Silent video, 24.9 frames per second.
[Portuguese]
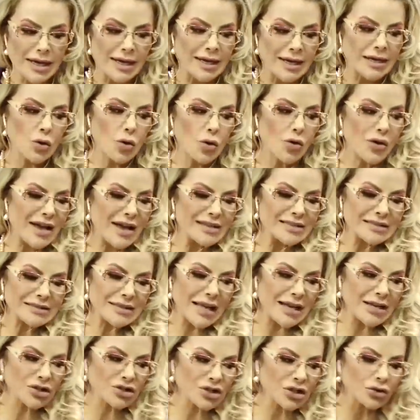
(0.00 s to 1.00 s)
E o
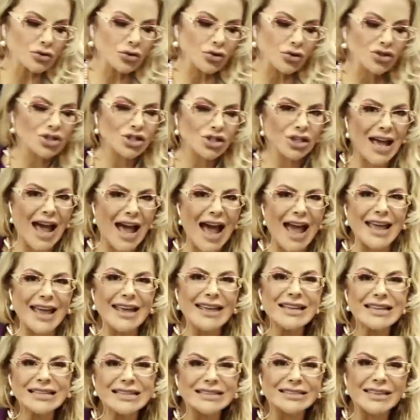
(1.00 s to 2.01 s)
restante do dia
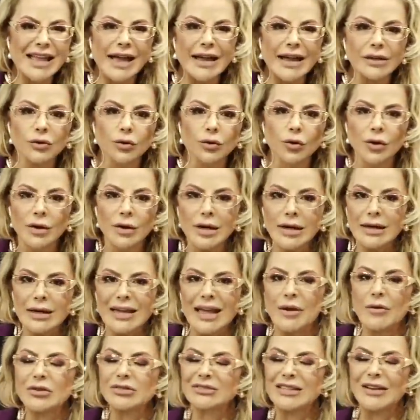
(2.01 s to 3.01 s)
inteiro
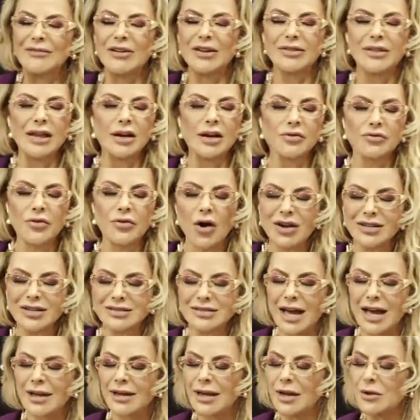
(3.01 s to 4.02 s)
eu estava
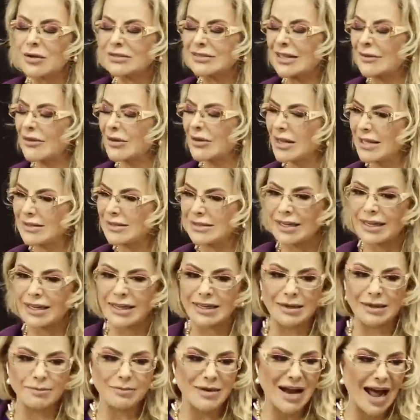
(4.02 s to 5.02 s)
nervosa, eu estava
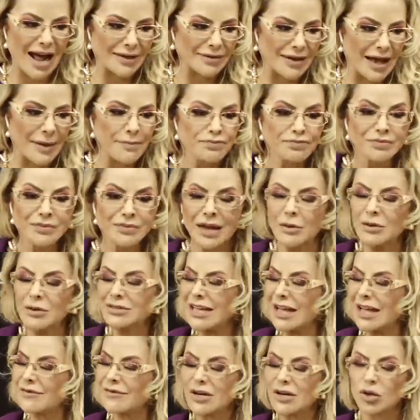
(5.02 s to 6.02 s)
desequilibrada, eu
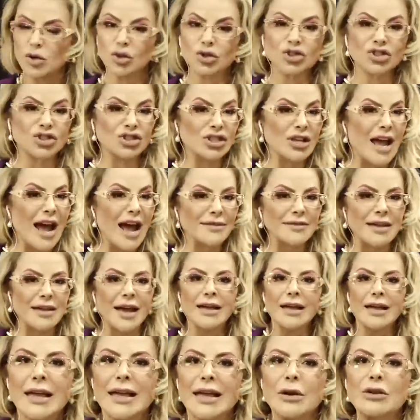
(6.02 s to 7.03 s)
estava
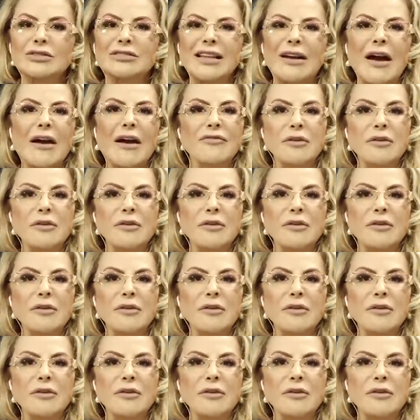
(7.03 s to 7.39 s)
angustiada, eu estava